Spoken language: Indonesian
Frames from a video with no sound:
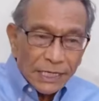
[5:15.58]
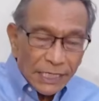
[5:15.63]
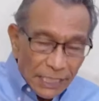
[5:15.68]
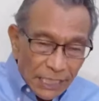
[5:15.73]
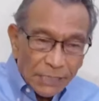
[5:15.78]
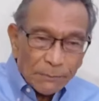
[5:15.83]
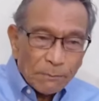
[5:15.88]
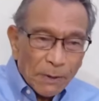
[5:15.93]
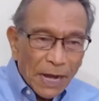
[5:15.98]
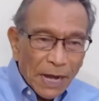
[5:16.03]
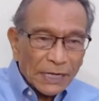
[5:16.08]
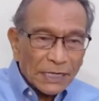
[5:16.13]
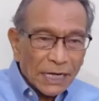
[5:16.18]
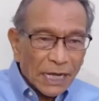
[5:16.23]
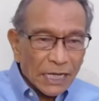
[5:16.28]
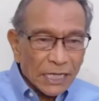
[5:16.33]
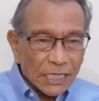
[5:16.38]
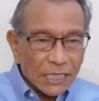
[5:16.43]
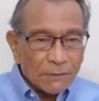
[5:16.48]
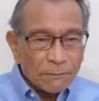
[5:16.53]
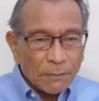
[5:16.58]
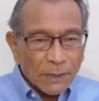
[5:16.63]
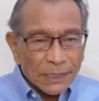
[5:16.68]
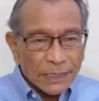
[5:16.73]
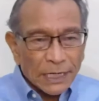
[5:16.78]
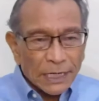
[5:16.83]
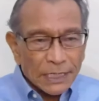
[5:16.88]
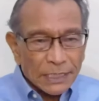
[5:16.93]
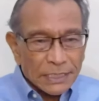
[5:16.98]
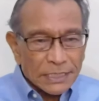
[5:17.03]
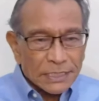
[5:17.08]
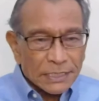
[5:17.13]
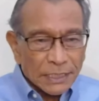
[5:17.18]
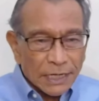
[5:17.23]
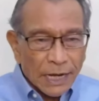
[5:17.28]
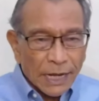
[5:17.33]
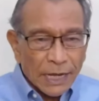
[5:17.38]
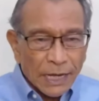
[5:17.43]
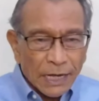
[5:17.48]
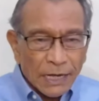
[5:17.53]
ibadah-ibadah
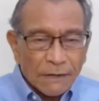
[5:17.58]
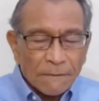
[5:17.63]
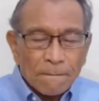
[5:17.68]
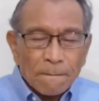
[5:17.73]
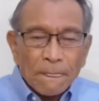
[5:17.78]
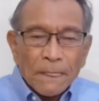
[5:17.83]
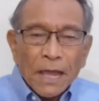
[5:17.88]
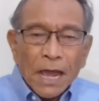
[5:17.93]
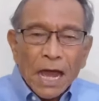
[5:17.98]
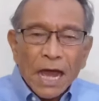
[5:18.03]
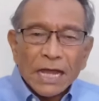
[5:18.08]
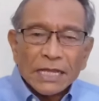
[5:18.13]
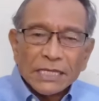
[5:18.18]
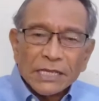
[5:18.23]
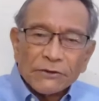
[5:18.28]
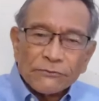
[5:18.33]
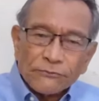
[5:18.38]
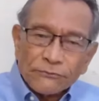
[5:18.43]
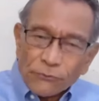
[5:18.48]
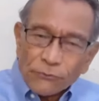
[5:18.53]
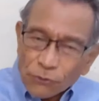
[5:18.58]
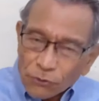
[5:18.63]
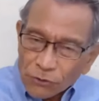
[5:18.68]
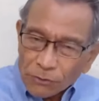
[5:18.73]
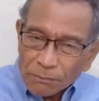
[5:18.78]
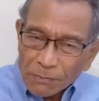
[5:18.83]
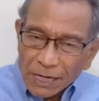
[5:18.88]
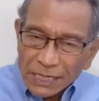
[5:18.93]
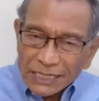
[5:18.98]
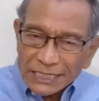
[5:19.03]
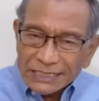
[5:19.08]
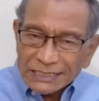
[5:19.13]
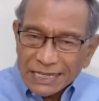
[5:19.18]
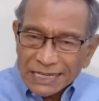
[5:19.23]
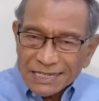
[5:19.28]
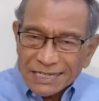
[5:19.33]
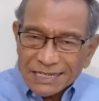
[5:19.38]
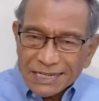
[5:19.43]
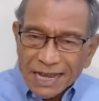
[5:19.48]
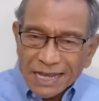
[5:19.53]
Israel hanya
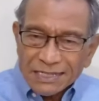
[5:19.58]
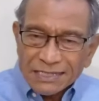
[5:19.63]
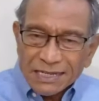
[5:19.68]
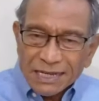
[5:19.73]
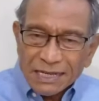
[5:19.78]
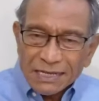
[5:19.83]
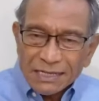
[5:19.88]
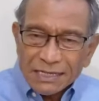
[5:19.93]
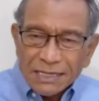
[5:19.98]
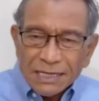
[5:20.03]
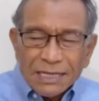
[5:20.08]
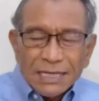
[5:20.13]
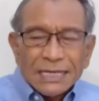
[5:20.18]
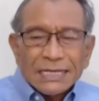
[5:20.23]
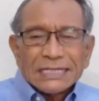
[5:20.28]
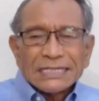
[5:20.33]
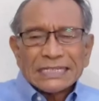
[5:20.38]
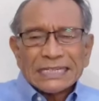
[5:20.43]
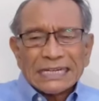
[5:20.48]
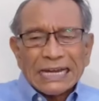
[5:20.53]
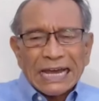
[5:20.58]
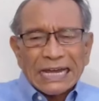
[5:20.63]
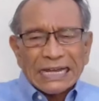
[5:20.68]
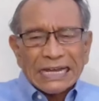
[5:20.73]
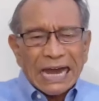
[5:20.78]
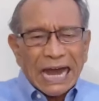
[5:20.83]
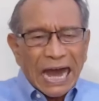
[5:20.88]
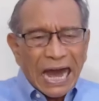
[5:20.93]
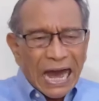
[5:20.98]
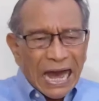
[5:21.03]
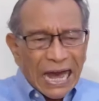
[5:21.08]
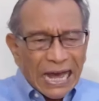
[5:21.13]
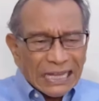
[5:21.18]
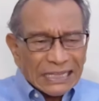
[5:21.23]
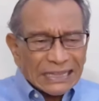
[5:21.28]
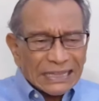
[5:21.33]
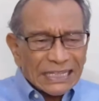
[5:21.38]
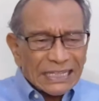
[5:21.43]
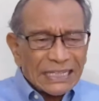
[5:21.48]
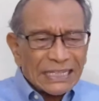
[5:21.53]
formalitas saja, sedang
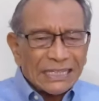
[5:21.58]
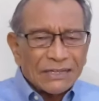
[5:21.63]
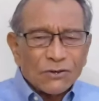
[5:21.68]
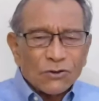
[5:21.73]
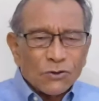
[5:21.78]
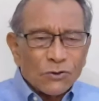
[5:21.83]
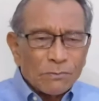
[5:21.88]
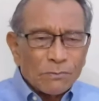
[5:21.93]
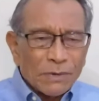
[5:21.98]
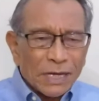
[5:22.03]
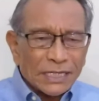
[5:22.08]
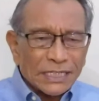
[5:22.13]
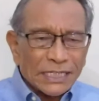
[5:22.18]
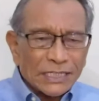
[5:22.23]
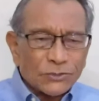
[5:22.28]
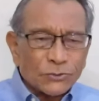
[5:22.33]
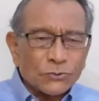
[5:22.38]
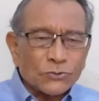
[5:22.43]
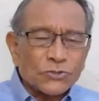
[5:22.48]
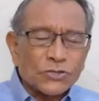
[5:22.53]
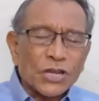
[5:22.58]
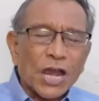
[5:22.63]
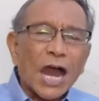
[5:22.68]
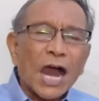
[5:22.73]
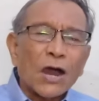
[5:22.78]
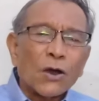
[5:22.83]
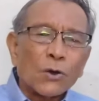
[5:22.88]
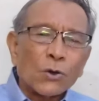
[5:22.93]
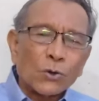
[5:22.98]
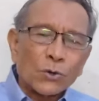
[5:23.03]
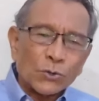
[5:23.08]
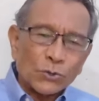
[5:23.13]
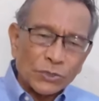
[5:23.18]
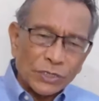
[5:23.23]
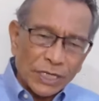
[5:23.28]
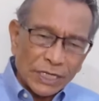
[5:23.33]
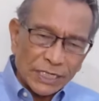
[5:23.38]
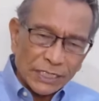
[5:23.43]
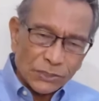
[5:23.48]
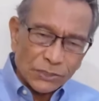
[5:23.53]
hati umat itu jauh
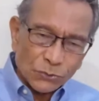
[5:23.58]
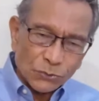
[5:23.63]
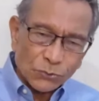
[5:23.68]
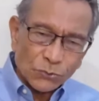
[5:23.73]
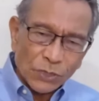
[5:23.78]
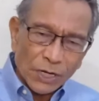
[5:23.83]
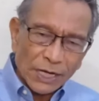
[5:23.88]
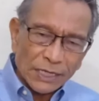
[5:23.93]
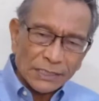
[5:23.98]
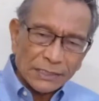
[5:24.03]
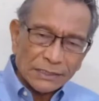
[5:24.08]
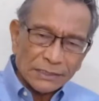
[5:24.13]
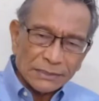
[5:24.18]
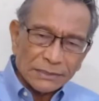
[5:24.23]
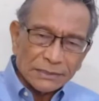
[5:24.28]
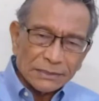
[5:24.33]
dari Tuhan.